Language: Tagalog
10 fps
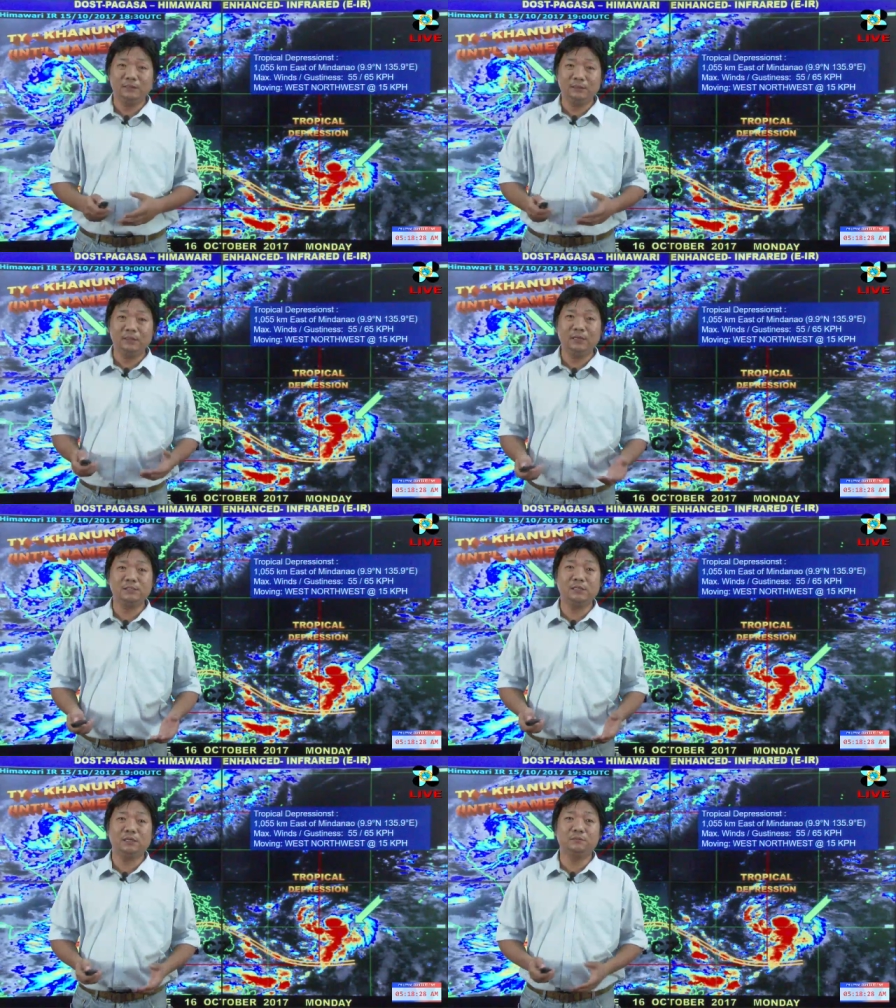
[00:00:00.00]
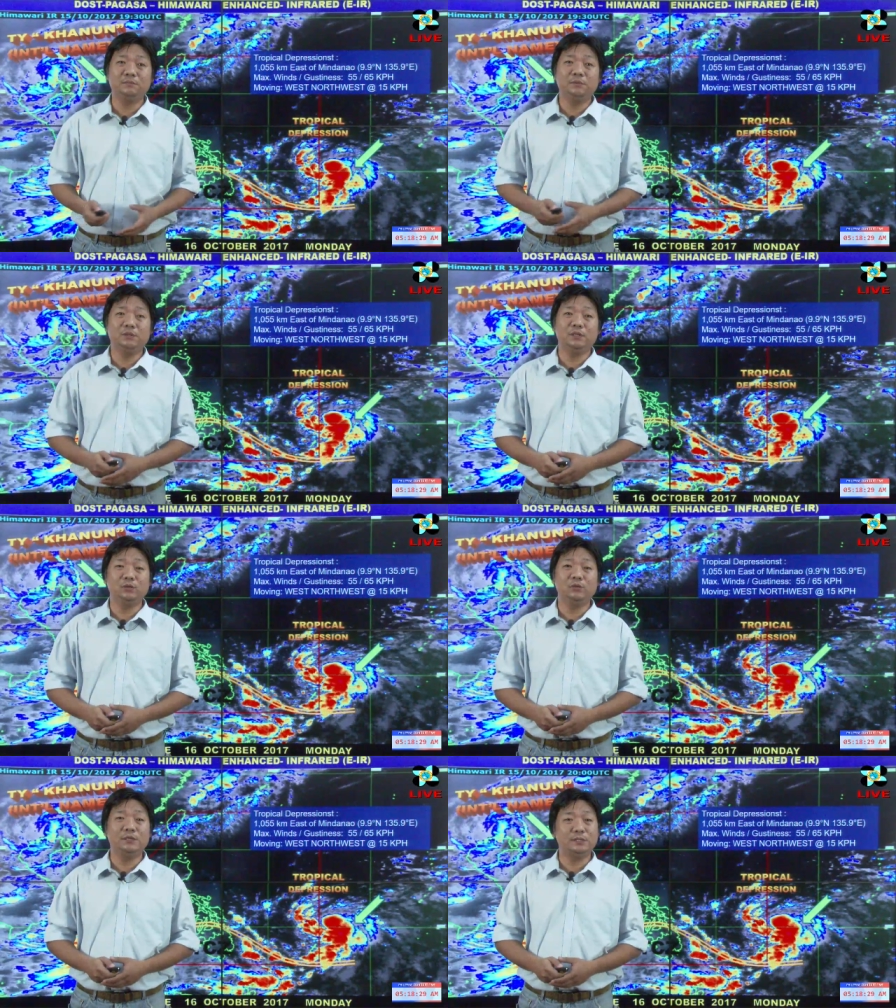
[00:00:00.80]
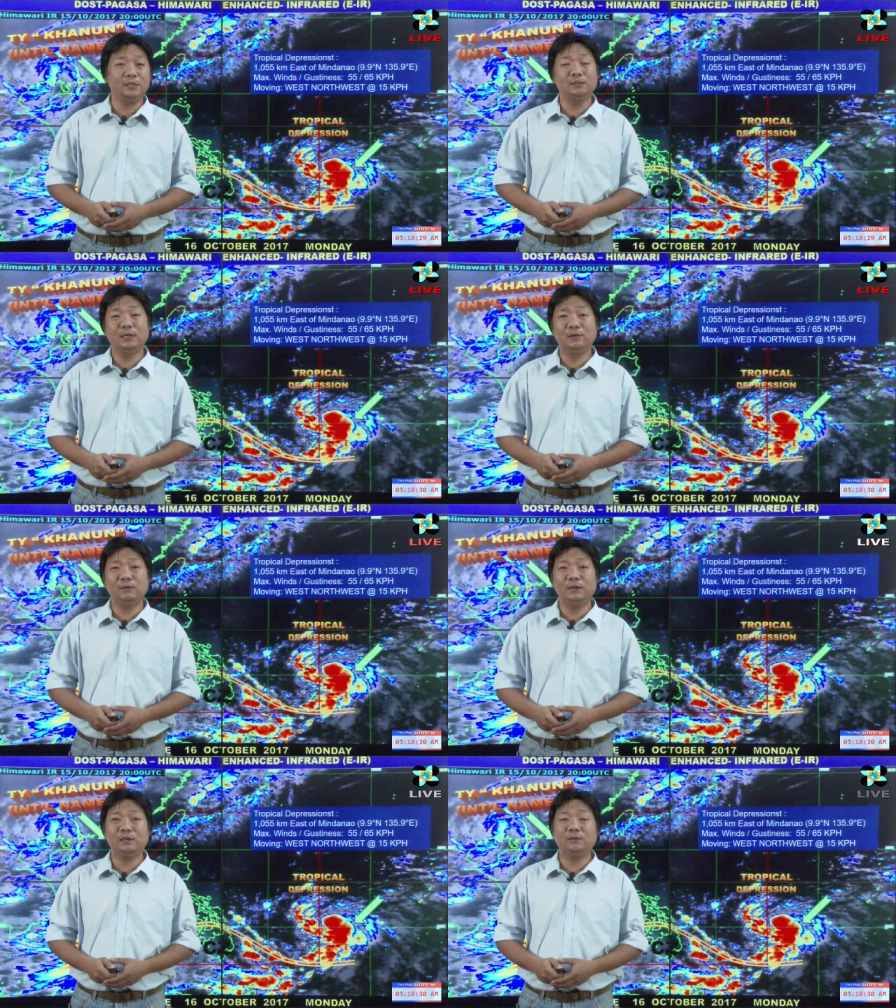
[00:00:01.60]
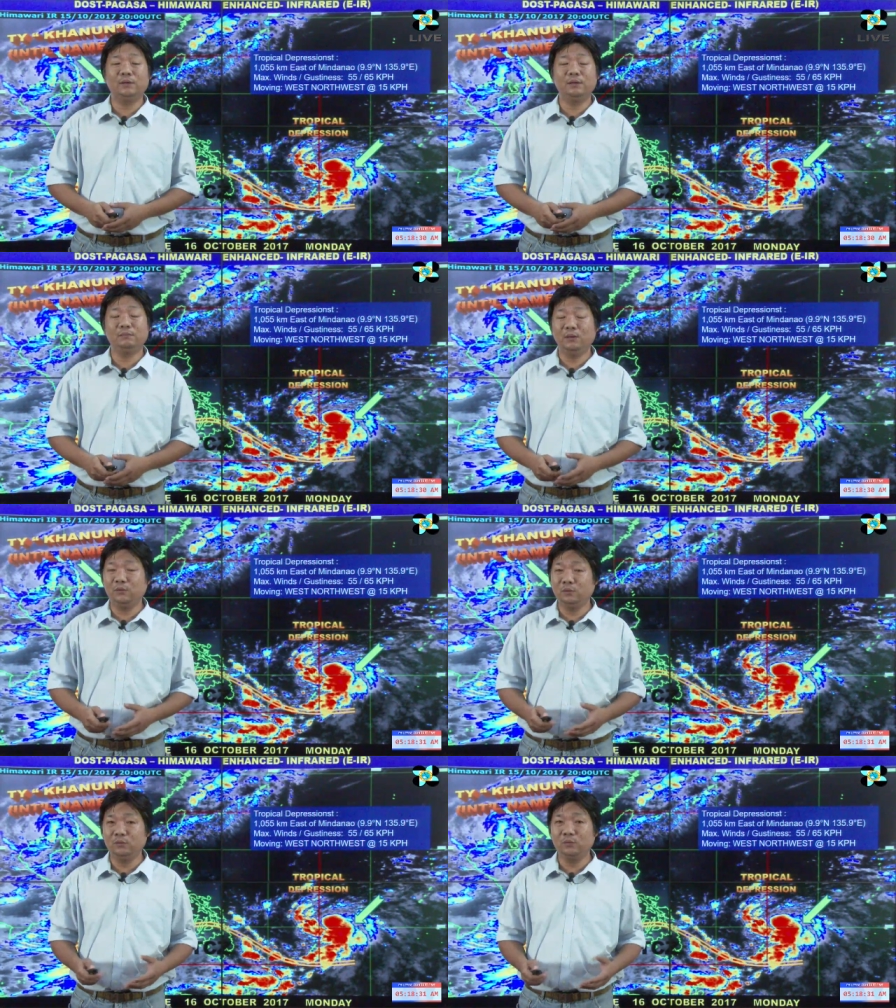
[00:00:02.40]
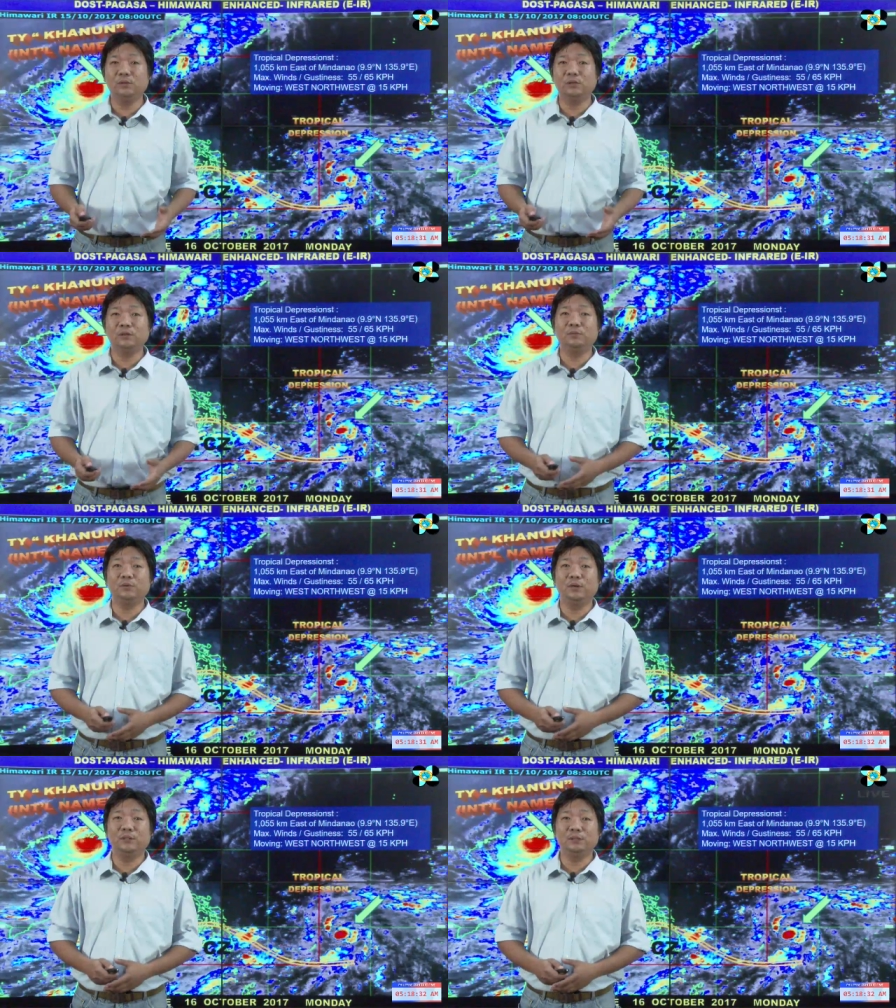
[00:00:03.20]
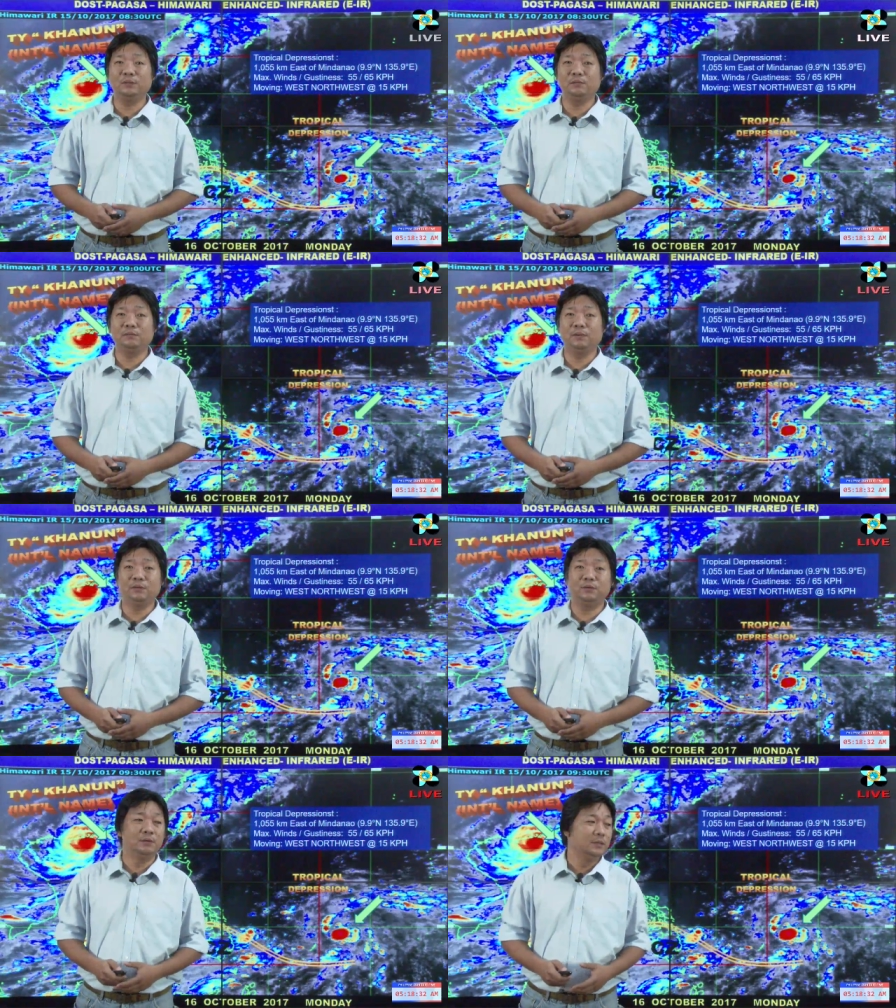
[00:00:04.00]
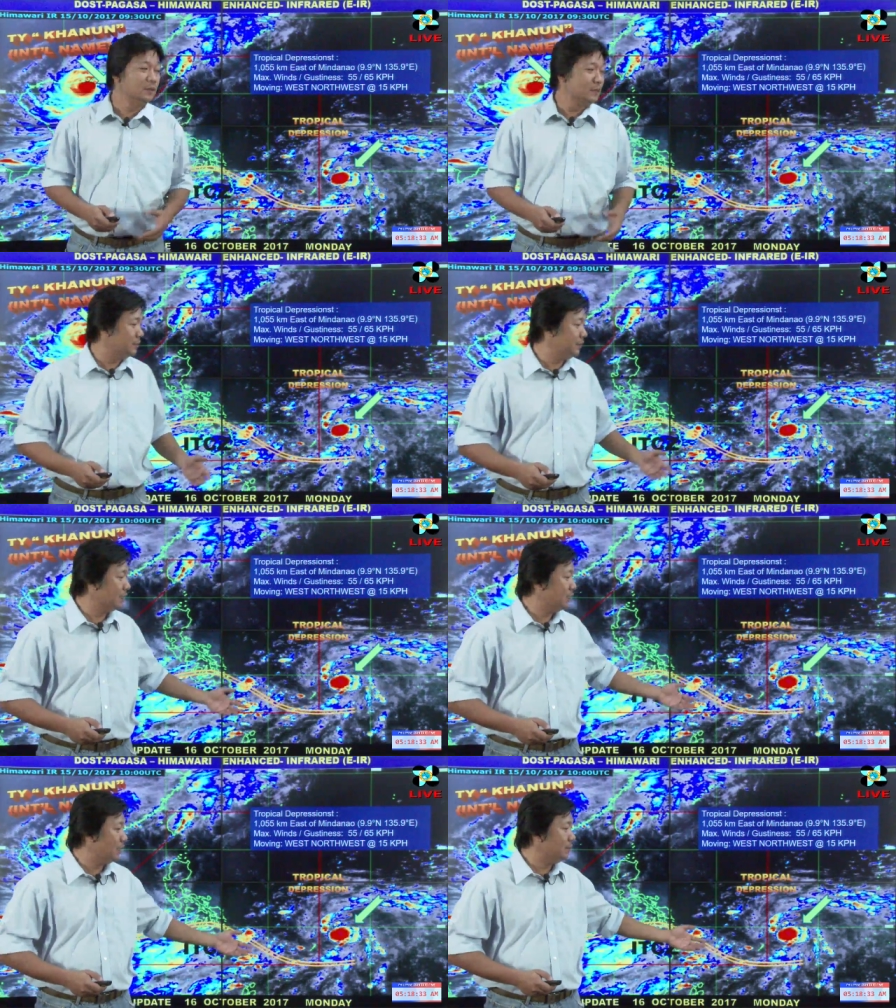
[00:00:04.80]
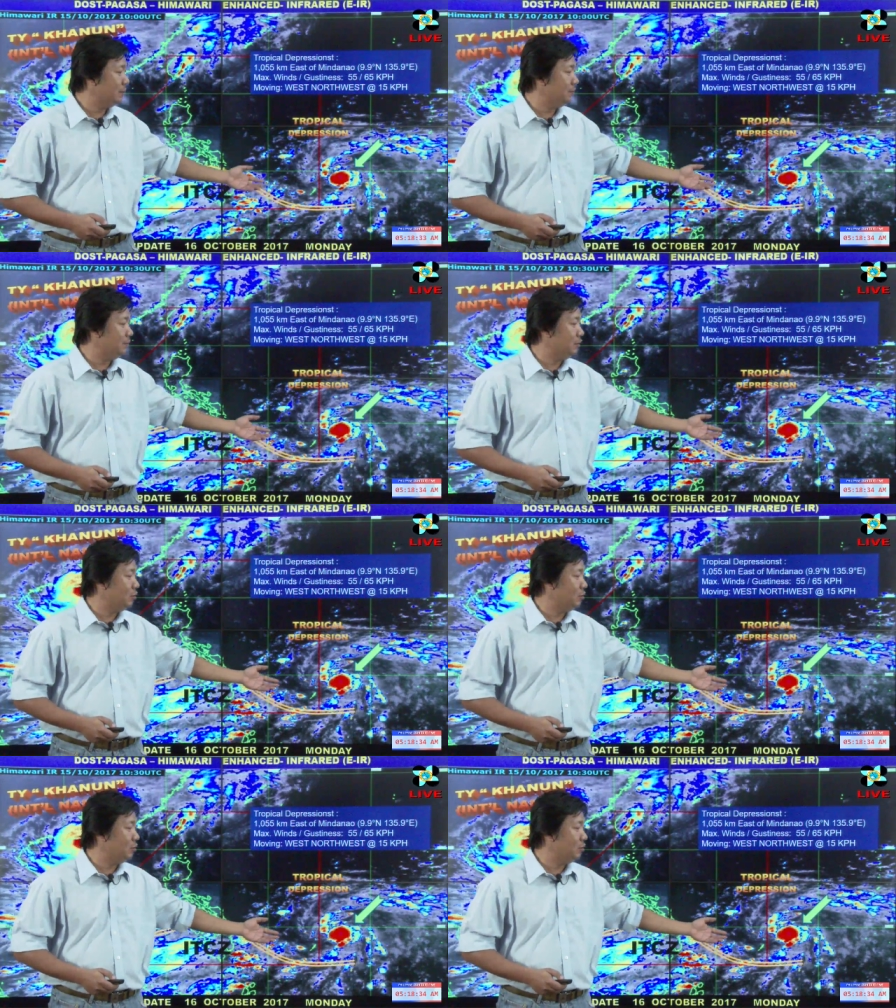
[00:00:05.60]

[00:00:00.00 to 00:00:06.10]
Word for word: at inaasahan po na susunod na isang dalawang araw ay malulusaw na rin po ang nasabing bagyo. Samantala, may